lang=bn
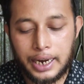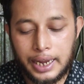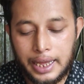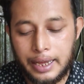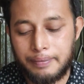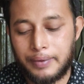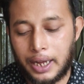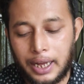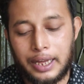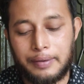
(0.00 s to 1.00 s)
আর এম
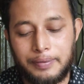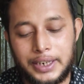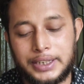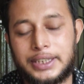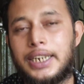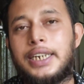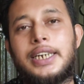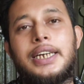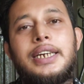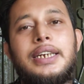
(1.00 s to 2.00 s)
আর বিশ
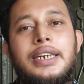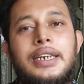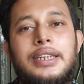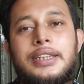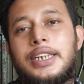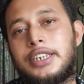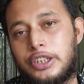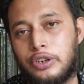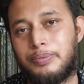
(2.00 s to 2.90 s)
থেকে তেইশ